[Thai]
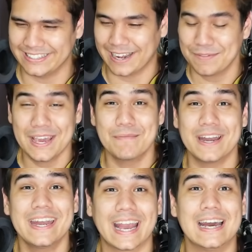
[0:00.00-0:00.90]
นะครับเฮียเหมือน
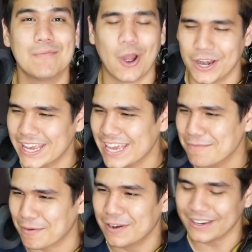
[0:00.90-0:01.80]
เด็กเฮอร์มอยนะเฮีย
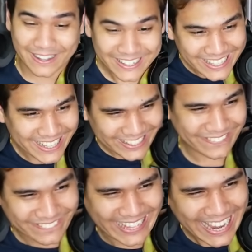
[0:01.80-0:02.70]
แบบว่าก
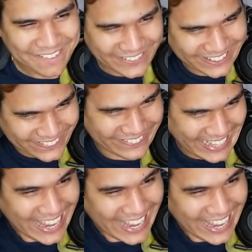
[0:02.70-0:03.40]
รุงเทพกรุงเท